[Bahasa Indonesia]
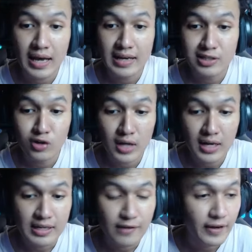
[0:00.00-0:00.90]
additional
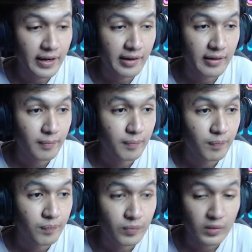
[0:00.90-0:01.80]
defense ya.
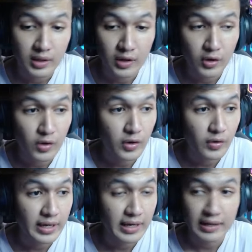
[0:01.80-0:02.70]
Oke oke oke
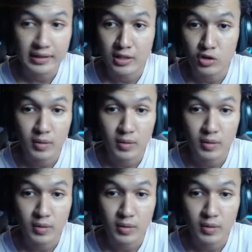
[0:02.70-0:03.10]
oke, kita coba